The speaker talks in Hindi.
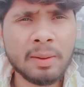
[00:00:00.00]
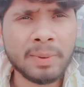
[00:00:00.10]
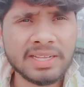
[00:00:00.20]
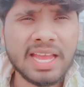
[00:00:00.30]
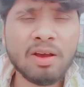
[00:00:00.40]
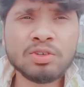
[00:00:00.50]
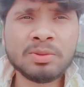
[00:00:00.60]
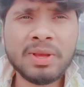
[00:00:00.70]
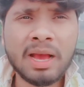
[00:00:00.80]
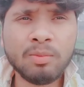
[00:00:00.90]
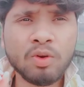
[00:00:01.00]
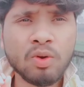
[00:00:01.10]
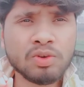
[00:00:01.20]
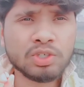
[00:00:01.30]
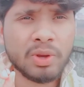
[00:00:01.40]
बट क्या उसमें हम लोगों
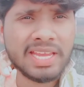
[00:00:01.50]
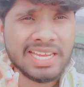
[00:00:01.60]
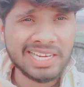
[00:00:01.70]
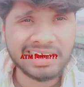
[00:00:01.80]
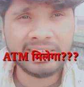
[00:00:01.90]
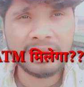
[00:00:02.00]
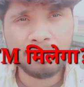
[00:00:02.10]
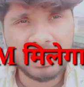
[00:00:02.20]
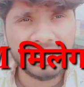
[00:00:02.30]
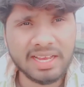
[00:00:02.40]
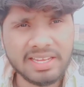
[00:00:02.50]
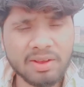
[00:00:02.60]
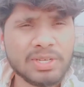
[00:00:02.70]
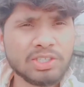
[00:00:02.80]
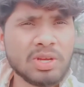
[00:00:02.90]
को जो है एटीएम मिलेगा या
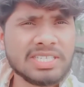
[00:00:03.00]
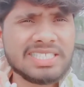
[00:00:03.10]
फिर जो है